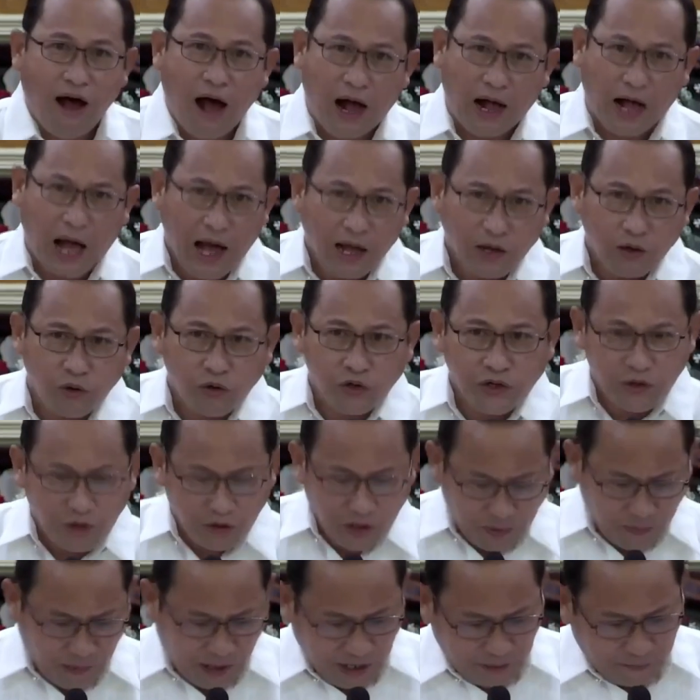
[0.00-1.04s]
Ang ako
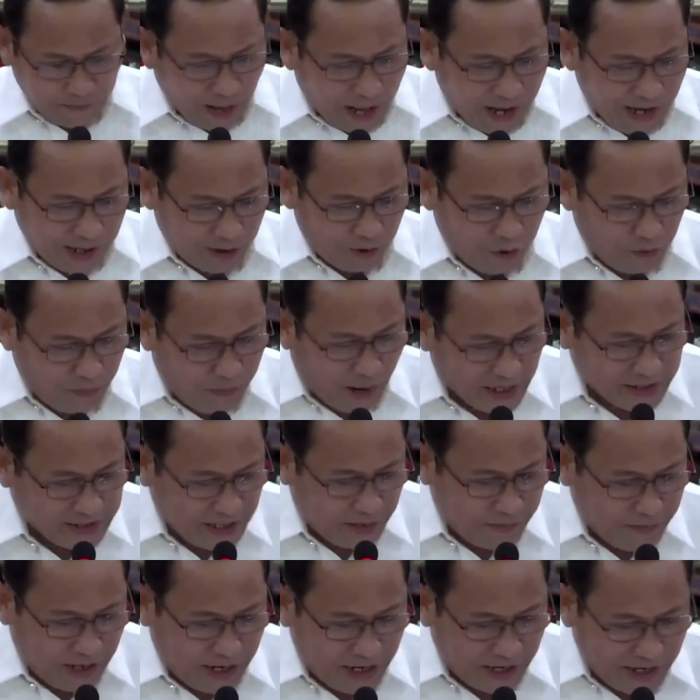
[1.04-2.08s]
giyong gibalik-balik ug
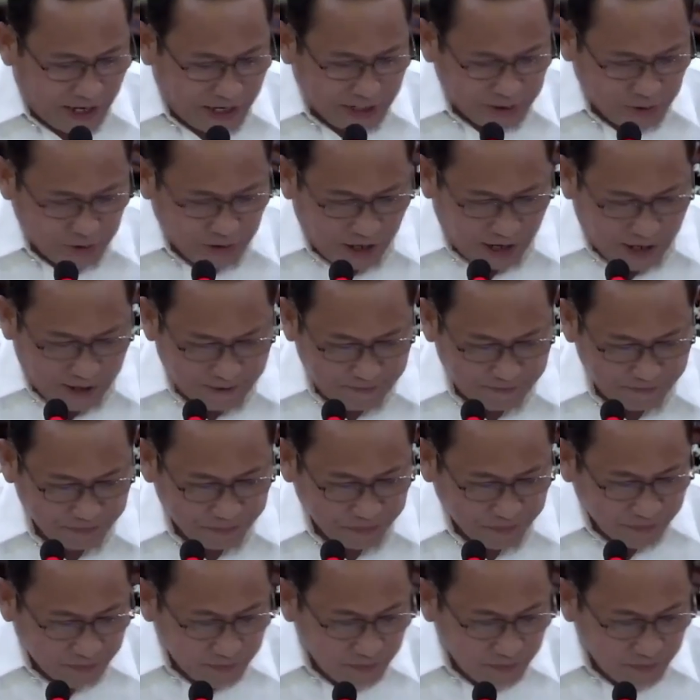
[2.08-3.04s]
basa mga kaigsunan.